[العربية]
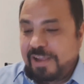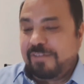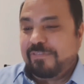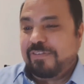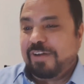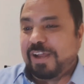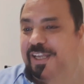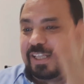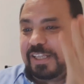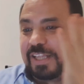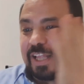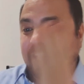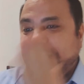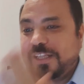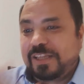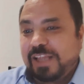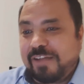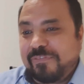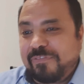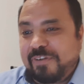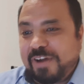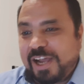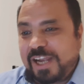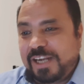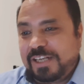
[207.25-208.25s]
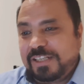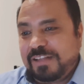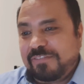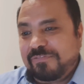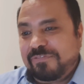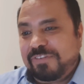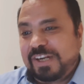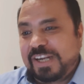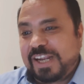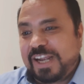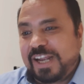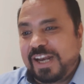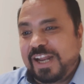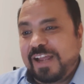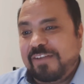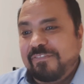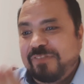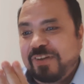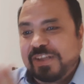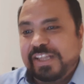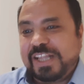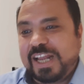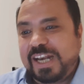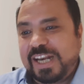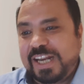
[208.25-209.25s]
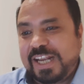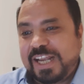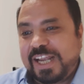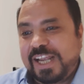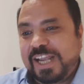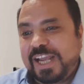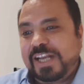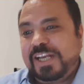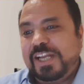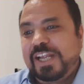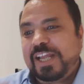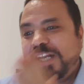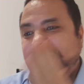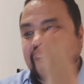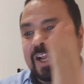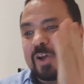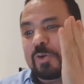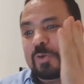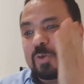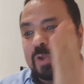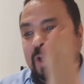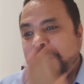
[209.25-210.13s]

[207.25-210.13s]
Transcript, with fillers: فإذا أضاف قيدا في الكلام فذلك يعني أنه